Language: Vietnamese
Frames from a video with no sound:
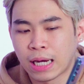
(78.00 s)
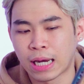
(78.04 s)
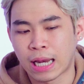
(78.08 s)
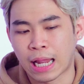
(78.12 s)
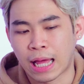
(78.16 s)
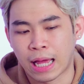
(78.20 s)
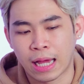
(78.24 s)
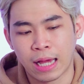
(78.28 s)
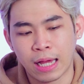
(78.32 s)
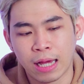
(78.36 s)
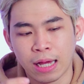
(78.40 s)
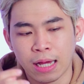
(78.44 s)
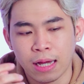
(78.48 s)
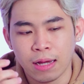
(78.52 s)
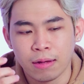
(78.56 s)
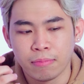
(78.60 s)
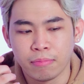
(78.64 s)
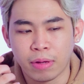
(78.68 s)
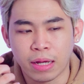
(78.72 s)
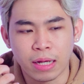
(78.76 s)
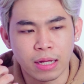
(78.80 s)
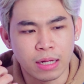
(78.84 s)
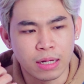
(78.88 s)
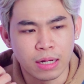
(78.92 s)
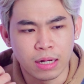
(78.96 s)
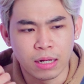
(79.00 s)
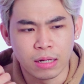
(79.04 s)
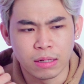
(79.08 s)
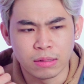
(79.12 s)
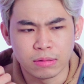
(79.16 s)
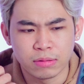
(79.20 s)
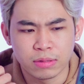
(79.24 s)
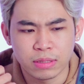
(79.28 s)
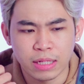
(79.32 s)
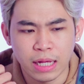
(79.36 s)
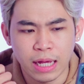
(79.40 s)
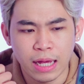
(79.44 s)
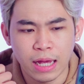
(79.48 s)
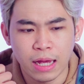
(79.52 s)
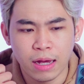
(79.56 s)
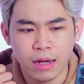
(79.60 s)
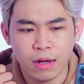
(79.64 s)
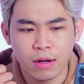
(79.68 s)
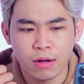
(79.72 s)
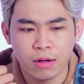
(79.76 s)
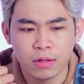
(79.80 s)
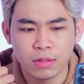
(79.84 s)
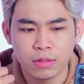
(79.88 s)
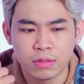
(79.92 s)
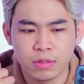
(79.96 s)
là mình sẽ
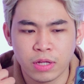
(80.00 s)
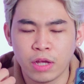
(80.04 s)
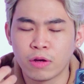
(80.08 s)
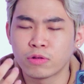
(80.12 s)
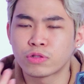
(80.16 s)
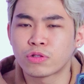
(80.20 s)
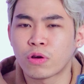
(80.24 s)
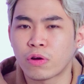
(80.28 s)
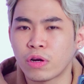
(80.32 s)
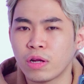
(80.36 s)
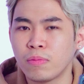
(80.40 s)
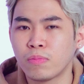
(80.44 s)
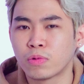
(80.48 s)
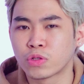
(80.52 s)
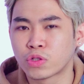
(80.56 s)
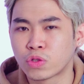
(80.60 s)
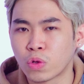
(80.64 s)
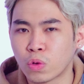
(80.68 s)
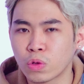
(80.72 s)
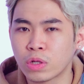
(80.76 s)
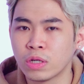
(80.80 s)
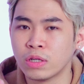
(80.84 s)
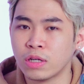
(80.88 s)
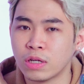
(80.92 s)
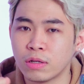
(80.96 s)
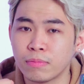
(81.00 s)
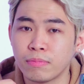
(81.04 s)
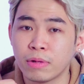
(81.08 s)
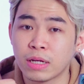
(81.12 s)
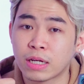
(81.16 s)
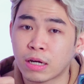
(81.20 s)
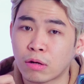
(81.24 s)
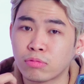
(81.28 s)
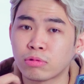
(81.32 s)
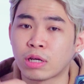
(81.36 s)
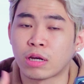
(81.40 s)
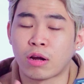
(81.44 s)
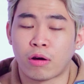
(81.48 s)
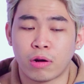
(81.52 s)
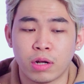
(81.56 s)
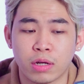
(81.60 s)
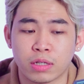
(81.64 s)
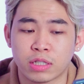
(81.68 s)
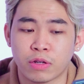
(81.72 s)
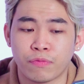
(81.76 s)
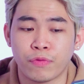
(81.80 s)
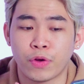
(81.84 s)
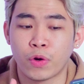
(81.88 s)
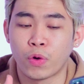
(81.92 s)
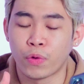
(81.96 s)
thiếu sót đi một số thứ mình không thể nói được
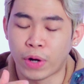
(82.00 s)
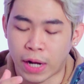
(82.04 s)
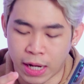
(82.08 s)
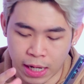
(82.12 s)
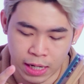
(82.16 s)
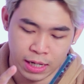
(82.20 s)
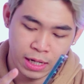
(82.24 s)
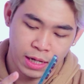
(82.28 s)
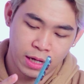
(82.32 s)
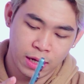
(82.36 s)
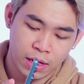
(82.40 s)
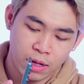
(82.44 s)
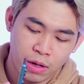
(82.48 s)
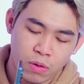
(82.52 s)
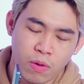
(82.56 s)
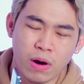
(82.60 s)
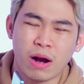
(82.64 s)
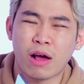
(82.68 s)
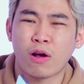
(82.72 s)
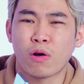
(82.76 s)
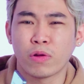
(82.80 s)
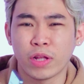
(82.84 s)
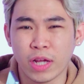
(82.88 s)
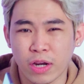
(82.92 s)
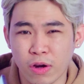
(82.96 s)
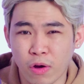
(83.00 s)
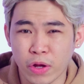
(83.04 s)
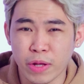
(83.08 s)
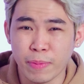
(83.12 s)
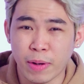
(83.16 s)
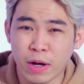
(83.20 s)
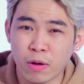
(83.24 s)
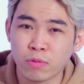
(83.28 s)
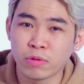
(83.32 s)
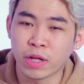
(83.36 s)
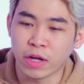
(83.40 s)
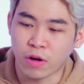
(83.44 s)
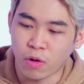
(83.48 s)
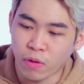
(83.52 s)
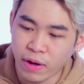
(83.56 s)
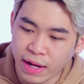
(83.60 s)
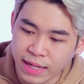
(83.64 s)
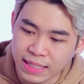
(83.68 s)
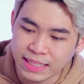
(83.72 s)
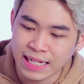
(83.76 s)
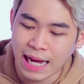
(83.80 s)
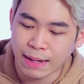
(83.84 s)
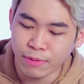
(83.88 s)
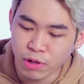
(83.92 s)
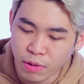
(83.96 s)
ở trong video này. Hoặc là có thể nói nhưng mà không thể có
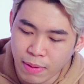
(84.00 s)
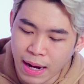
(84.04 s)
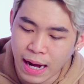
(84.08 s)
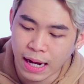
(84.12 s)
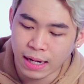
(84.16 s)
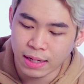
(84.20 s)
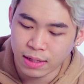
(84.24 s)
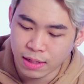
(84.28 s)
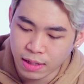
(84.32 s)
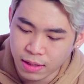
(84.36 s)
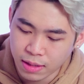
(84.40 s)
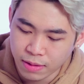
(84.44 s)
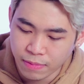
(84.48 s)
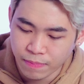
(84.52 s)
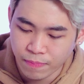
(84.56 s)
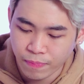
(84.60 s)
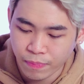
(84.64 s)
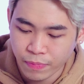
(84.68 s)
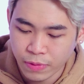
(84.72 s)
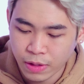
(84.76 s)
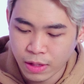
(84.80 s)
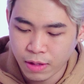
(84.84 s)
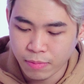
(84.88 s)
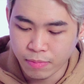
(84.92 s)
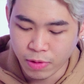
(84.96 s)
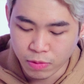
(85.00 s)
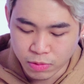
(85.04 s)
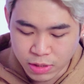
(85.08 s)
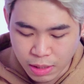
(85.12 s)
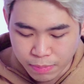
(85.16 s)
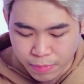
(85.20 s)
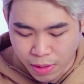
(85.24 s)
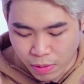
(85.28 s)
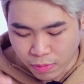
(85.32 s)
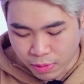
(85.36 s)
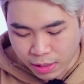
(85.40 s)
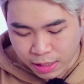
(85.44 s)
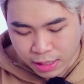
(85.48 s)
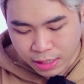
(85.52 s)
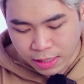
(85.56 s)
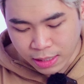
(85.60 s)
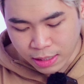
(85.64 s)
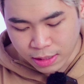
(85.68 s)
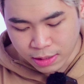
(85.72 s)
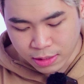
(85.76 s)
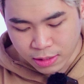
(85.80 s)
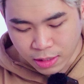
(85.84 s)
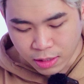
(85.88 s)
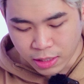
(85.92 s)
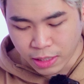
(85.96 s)
cảnh tráng các bạn. Đó. Mình cũng rất mong
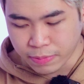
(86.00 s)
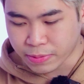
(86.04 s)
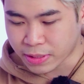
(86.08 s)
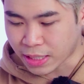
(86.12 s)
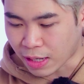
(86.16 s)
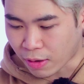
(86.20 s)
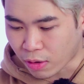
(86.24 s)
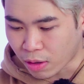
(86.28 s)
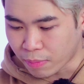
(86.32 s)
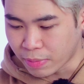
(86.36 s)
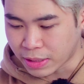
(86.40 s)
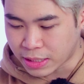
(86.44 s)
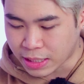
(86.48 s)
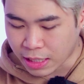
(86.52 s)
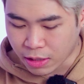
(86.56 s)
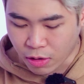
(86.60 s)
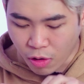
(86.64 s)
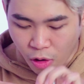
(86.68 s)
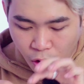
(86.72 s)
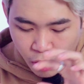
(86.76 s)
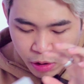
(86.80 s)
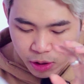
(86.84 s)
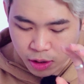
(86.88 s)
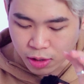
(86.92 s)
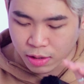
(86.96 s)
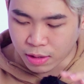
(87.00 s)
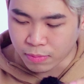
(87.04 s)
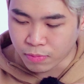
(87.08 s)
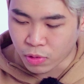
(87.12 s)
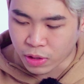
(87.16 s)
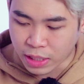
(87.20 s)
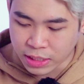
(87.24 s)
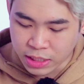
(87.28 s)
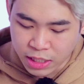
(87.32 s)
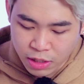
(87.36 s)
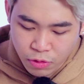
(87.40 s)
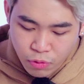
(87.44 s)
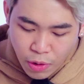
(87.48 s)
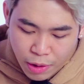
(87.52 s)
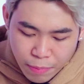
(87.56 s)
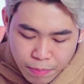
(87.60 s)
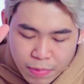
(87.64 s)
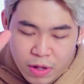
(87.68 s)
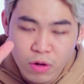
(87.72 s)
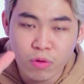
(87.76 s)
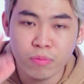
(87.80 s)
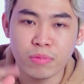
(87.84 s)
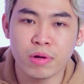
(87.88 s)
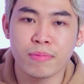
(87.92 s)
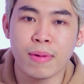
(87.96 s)
là clip sau là mình sẽ có được một cái chiếc
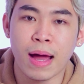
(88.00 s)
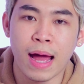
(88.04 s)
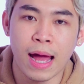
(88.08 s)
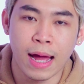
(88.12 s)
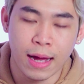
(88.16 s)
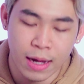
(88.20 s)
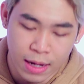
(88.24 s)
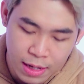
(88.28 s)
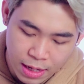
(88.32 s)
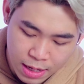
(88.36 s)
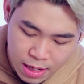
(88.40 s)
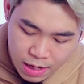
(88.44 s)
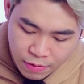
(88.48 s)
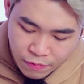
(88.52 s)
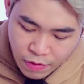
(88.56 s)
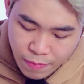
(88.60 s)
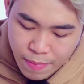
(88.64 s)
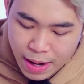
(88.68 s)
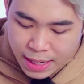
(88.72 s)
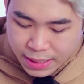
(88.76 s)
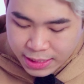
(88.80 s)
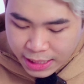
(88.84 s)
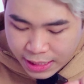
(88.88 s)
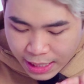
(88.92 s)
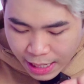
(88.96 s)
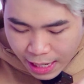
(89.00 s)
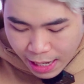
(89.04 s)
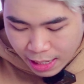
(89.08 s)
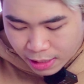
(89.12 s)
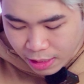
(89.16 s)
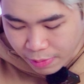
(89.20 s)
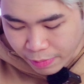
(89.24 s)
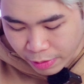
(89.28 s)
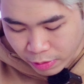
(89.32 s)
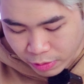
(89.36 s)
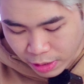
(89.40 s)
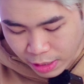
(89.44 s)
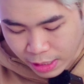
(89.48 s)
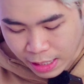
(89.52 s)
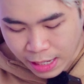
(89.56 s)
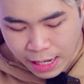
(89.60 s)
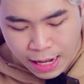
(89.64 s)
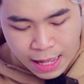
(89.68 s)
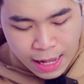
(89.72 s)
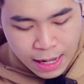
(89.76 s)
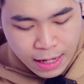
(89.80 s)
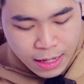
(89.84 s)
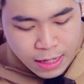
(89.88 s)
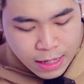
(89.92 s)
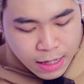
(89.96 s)
Redmi Note 13 phiên bản chính hãng để mình có thể
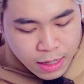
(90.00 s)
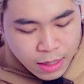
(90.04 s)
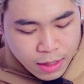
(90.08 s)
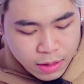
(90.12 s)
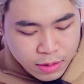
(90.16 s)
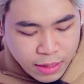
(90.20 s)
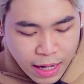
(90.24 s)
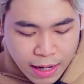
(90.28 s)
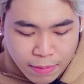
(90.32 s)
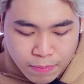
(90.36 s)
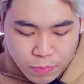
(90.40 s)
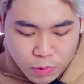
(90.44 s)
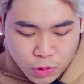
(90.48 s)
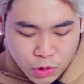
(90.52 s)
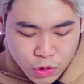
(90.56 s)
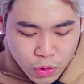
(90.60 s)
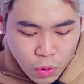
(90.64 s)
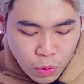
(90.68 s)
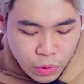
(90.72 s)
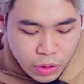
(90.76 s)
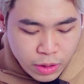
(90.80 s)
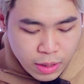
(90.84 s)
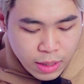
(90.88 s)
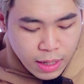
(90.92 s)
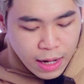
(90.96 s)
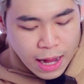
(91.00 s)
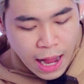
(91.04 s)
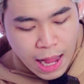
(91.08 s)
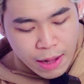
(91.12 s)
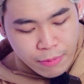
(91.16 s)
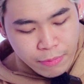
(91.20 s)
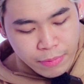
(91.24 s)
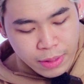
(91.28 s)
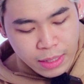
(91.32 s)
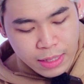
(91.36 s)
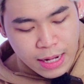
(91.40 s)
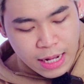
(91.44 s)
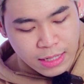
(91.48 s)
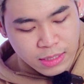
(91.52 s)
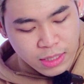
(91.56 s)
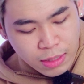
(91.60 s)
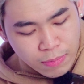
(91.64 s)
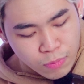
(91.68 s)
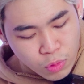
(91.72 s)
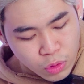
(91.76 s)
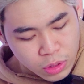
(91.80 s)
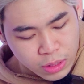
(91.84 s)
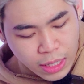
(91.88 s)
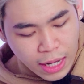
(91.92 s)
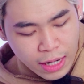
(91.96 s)
là test một số những cái mà mình đang
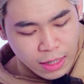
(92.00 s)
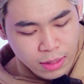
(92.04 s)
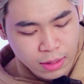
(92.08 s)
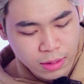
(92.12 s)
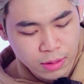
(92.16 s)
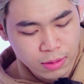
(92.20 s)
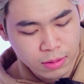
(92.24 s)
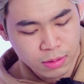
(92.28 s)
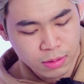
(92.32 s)
rất muốn test.